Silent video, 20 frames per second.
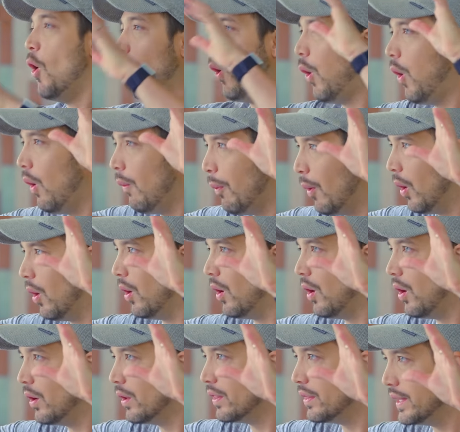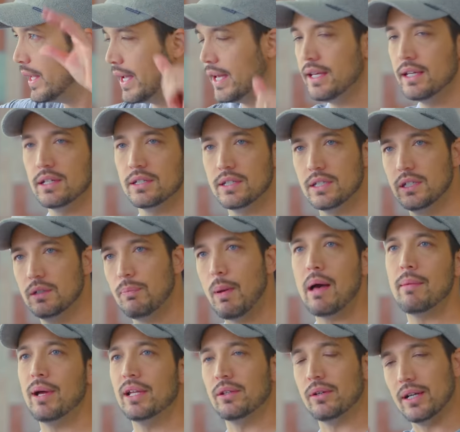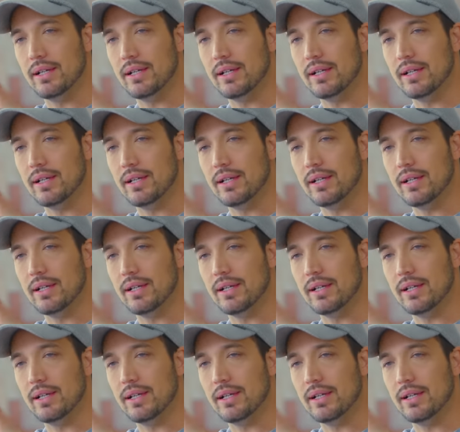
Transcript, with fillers: ほぼね、スーパーマン